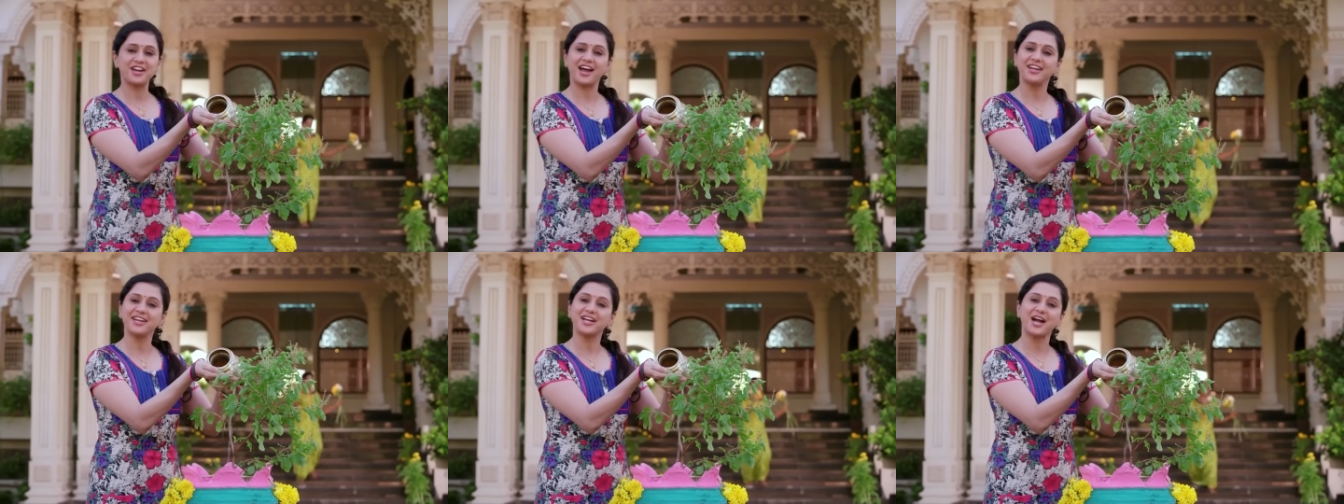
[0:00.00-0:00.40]

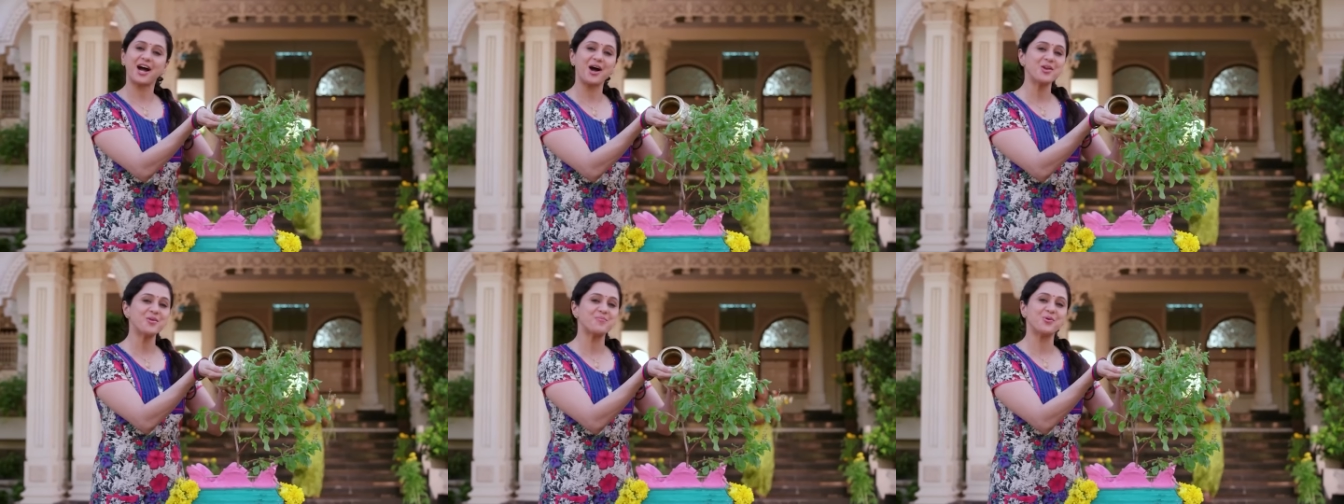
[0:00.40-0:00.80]
அவ
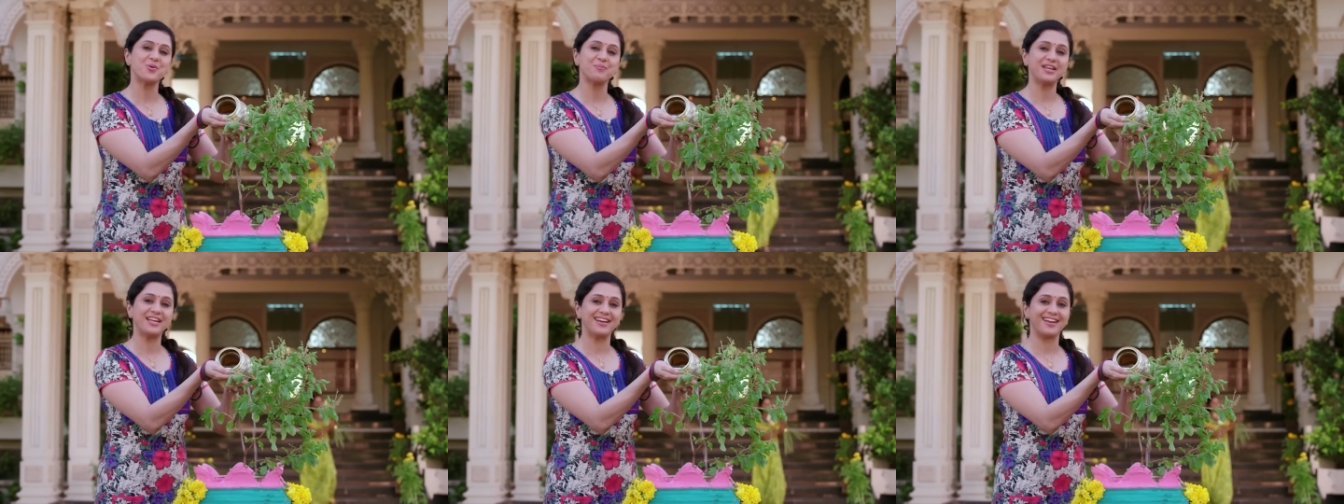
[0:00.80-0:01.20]
ரெண்டு
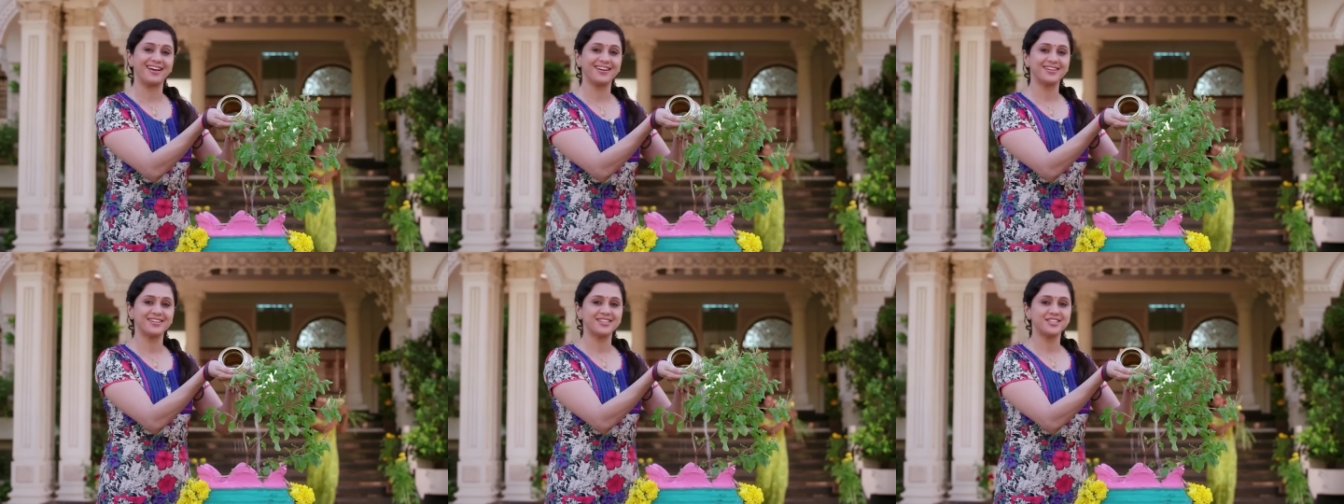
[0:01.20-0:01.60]
காலம் பூமியில
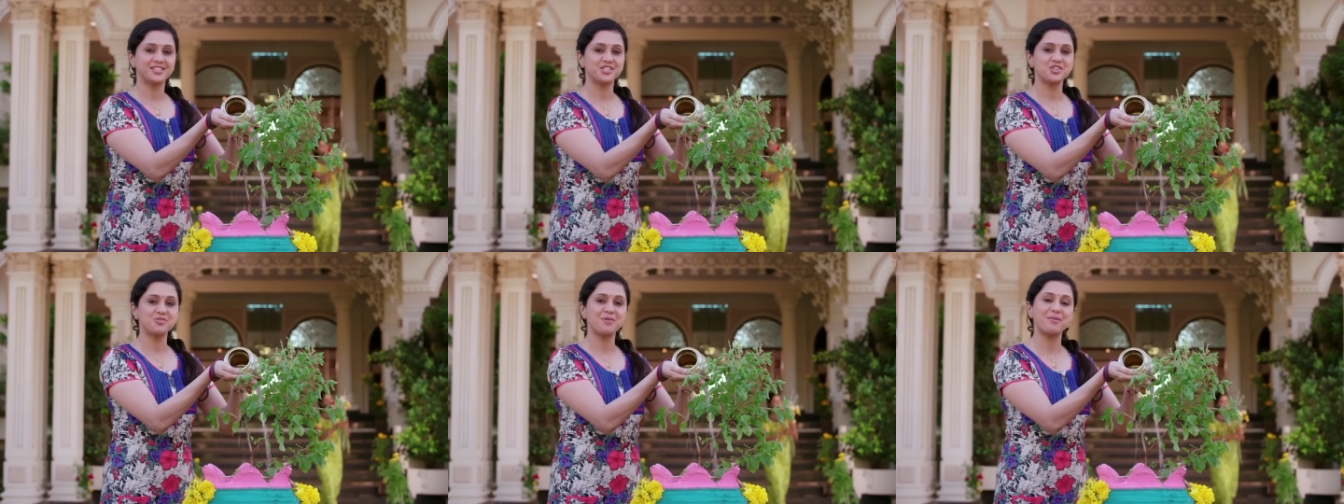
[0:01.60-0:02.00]
இல்ல
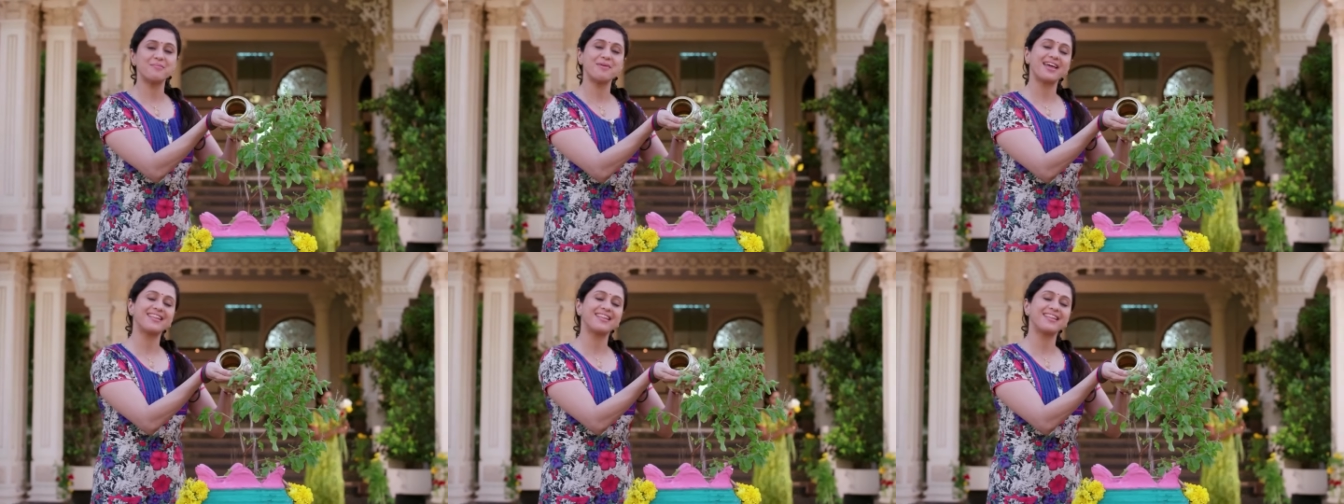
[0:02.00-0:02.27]
சும்மா